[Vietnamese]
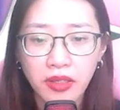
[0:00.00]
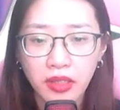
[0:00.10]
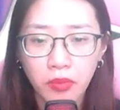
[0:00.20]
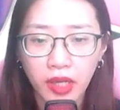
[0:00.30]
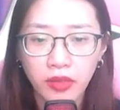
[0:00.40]

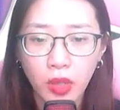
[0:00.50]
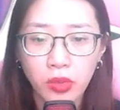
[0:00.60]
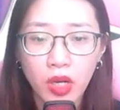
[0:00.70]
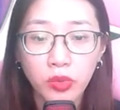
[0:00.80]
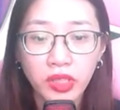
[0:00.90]
lượng mặt tộc
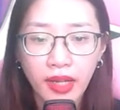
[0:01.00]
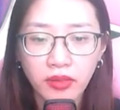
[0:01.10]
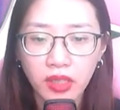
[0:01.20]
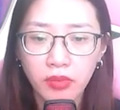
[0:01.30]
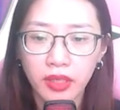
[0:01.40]
công sát
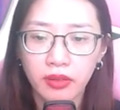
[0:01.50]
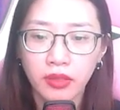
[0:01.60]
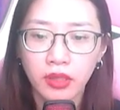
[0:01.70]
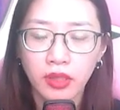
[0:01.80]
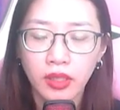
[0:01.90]
tới mình.
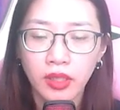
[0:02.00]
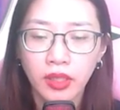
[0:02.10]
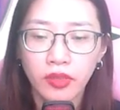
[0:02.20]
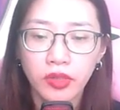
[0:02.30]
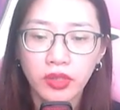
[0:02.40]

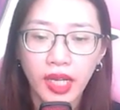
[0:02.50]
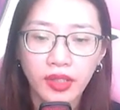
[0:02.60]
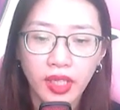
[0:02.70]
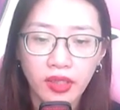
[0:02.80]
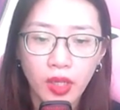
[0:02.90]
Dương Khai
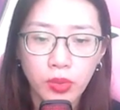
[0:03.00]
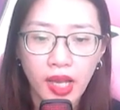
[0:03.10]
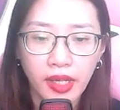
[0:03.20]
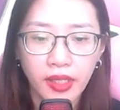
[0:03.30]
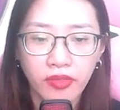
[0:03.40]
nhanh chóng
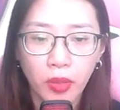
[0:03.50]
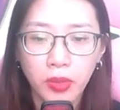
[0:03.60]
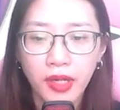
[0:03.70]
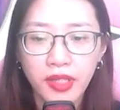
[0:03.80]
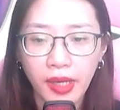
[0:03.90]
chạy, phóng
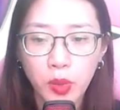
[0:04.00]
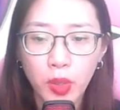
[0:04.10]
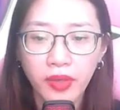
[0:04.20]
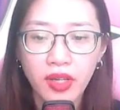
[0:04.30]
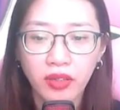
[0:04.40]
đến đại
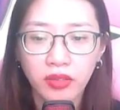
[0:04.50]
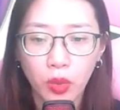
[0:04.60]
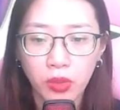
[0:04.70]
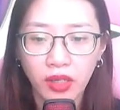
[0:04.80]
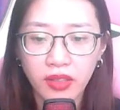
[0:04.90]
quân nhân
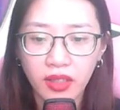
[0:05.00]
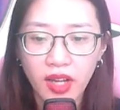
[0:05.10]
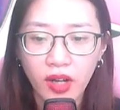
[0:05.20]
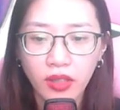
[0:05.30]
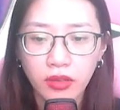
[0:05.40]
tộc ở gần
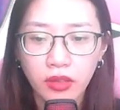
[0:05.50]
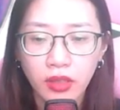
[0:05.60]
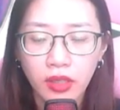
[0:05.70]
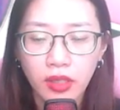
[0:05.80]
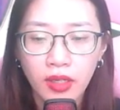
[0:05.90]
đó.
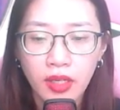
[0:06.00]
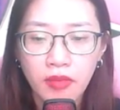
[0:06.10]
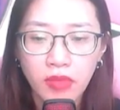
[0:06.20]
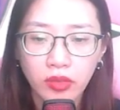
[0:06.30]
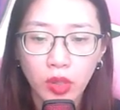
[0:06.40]

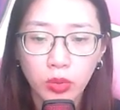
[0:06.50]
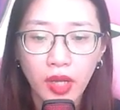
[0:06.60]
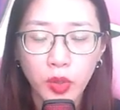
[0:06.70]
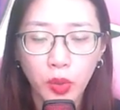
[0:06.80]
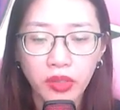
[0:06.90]
Mặt tộc
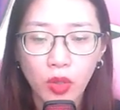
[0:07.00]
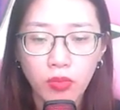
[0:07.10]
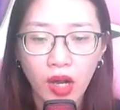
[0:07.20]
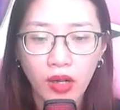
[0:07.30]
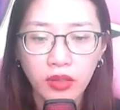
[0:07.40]
theo đuổi không
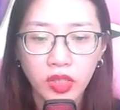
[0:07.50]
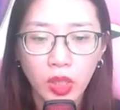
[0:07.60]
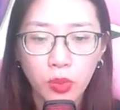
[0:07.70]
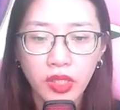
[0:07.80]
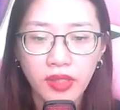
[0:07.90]
bỏ,
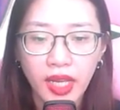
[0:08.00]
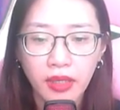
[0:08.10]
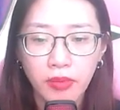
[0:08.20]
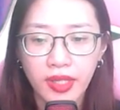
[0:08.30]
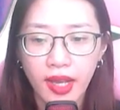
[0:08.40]
song rất
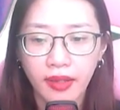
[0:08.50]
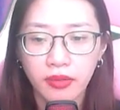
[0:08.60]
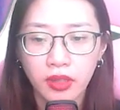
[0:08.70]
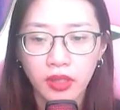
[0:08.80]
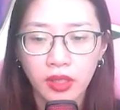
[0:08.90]
nhanh bị chặn.
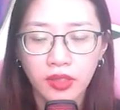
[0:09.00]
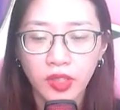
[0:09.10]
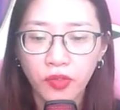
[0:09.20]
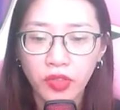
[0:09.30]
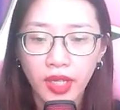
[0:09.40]

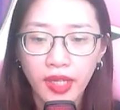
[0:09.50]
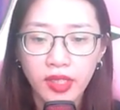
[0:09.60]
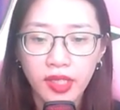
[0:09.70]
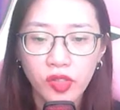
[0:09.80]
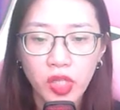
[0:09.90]
Song phương ác
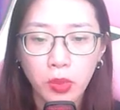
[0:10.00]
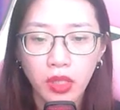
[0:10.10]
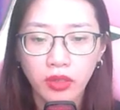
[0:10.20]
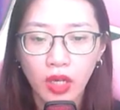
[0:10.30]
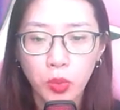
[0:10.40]
chiến trong
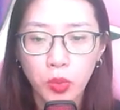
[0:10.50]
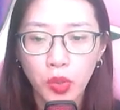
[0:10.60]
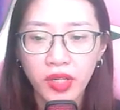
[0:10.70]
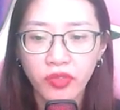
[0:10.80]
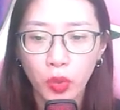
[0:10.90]
hư không
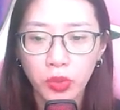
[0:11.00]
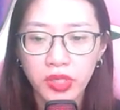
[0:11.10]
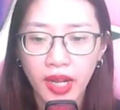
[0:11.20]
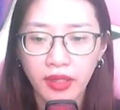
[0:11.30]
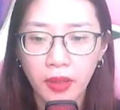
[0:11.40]
huyết vũ
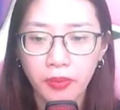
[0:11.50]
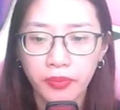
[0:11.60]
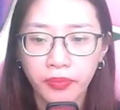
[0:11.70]
tràn ngập.